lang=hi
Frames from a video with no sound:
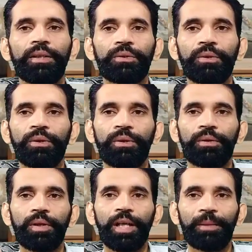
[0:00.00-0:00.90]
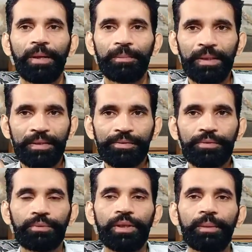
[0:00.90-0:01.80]
तो अब आप लिस्ट
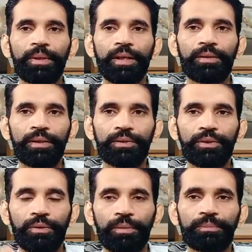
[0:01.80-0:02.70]
सुन लें मैंने जो